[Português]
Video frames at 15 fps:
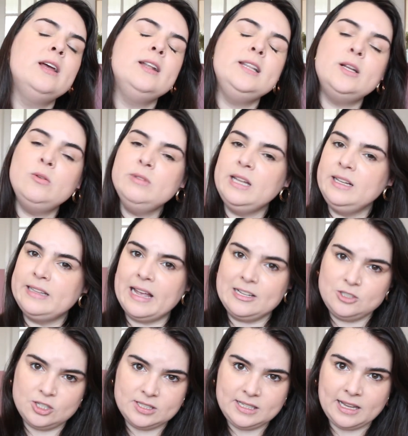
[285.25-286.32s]
não tem
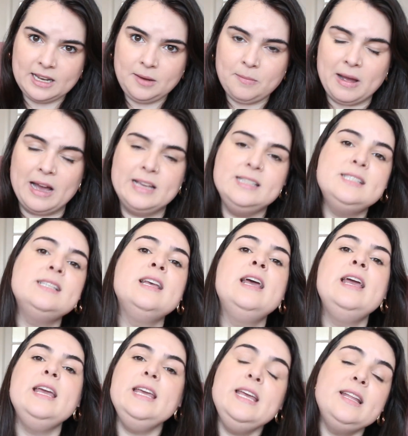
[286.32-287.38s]
testes em animais
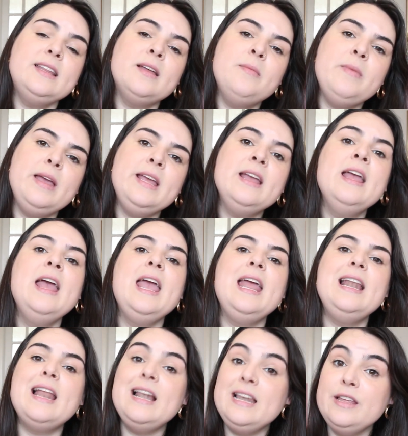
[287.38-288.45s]
e também
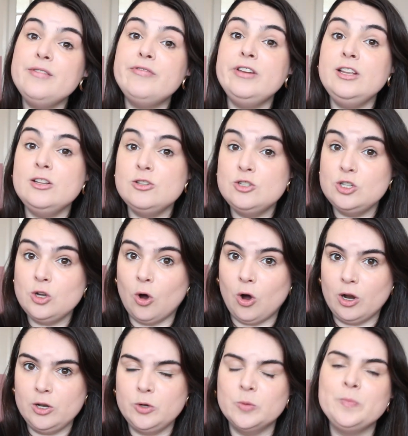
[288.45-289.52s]
ele é livre de
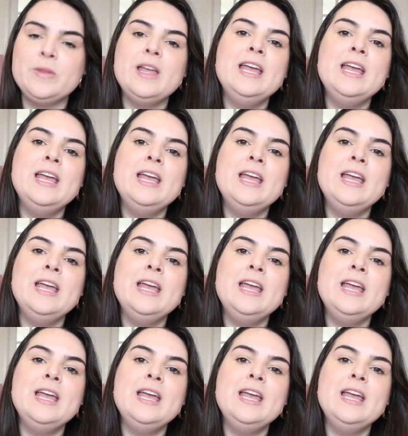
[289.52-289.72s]
óleo.